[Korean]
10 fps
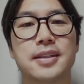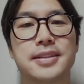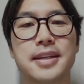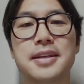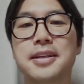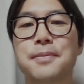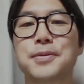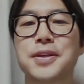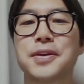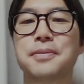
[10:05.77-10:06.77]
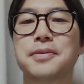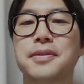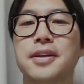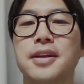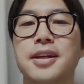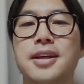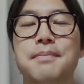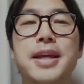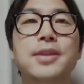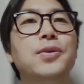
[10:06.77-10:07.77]
생각해보세요, 여러분.
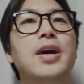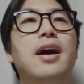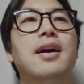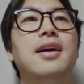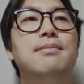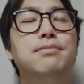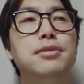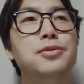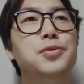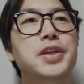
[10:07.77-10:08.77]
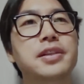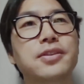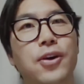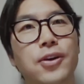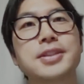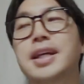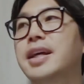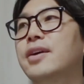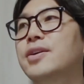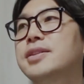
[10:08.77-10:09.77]
베드로가 물 위를
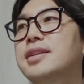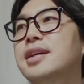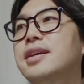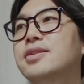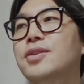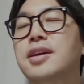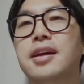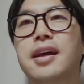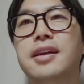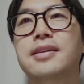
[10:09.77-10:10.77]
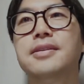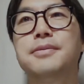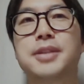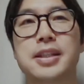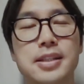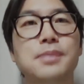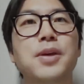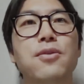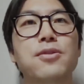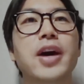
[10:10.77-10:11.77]
걸었잖아요. 세상에서
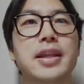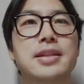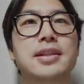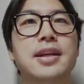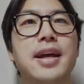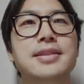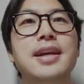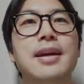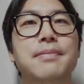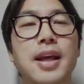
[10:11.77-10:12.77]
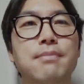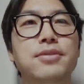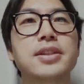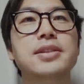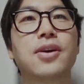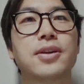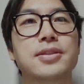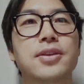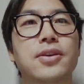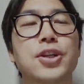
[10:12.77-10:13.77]
기네스북에 올라와야 되잖아요. 한 사람 딱 물 위를
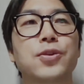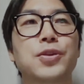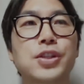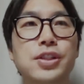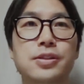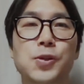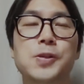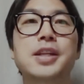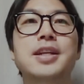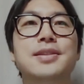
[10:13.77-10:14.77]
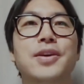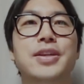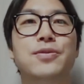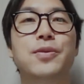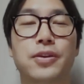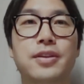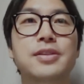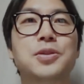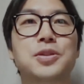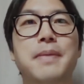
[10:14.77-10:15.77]
걸었어요. 그리고 귀신을 쫓아냈어요. 예수님
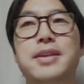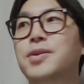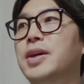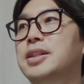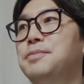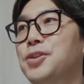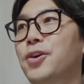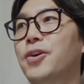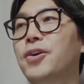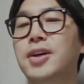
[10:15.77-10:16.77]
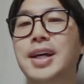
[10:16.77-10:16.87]
권능을 주셔서 베드로가 직접.